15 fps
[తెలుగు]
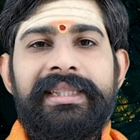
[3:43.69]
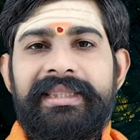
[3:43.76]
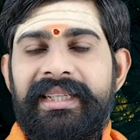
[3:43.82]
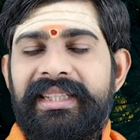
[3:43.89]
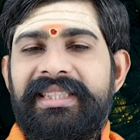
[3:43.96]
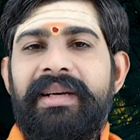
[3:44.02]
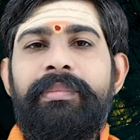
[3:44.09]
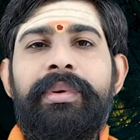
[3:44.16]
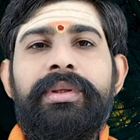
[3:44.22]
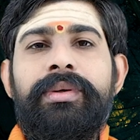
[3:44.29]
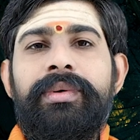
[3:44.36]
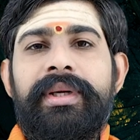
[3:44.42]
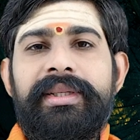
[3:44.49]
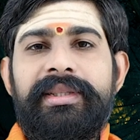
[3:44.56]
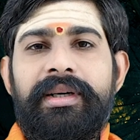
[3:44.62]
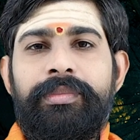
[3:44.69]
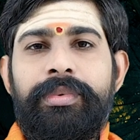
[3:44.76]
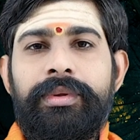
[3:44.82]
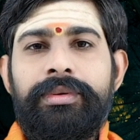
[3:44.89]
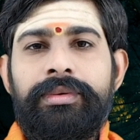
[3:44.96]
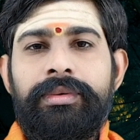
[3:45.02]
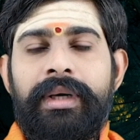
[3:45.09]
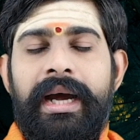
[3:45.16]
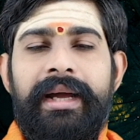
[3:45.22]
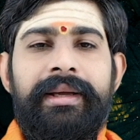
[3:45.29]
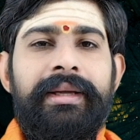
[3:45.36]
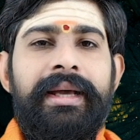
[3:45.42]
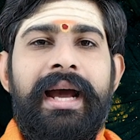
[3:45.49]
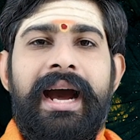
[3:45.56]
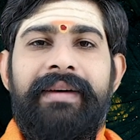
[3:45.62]
సిరి సంపదలు ఉంటే సరిపోదు
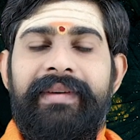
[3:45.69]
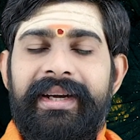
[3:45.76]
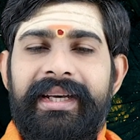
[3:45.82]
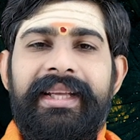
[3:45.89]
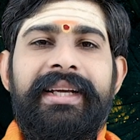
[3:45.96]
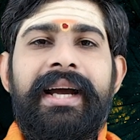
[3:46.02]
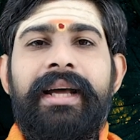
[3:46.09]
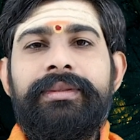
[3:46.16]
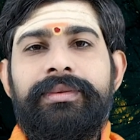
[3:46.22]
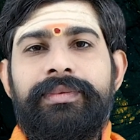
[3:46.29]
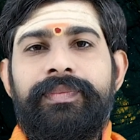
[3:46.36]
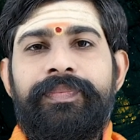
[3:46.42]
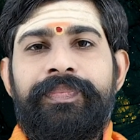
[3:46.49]
అవన్నీ కాదు